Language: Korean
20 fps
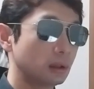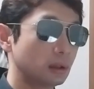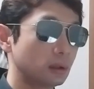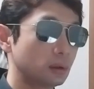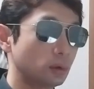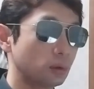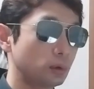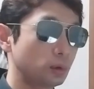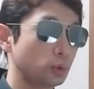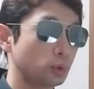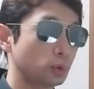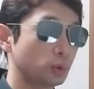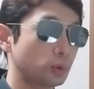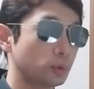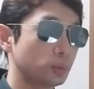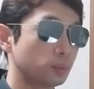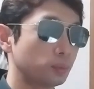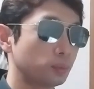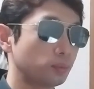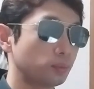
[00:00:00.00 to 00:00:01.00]
저는
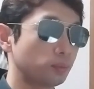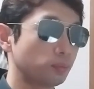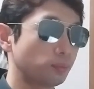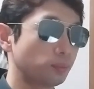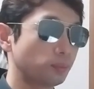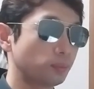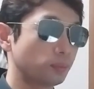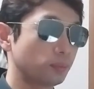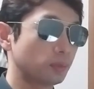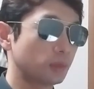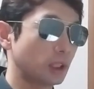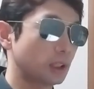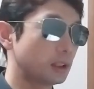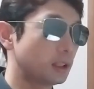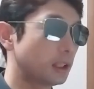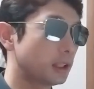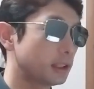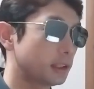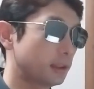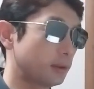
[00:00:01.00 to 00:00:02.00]
조금
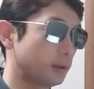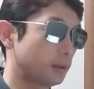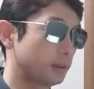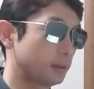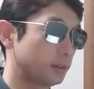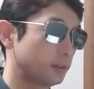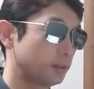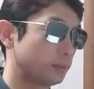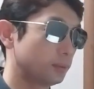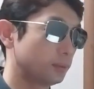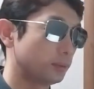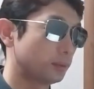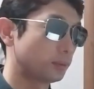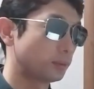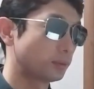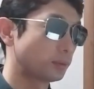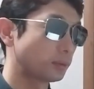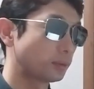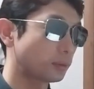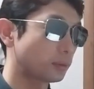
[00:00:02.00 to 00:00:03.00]
그랬어요.
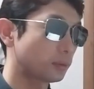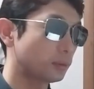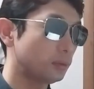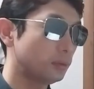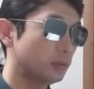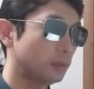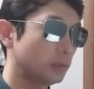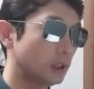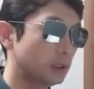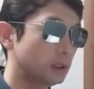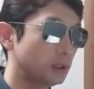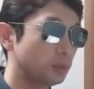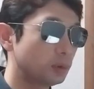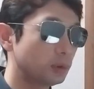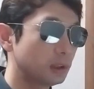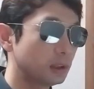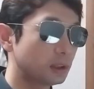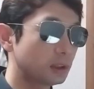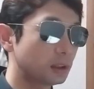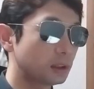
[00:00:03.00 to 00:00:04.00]
그러니까
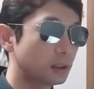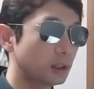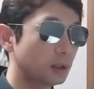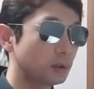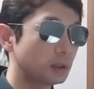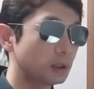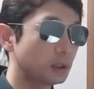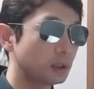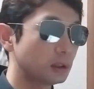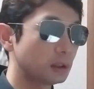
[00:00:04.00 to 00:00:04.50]
이분이 그때도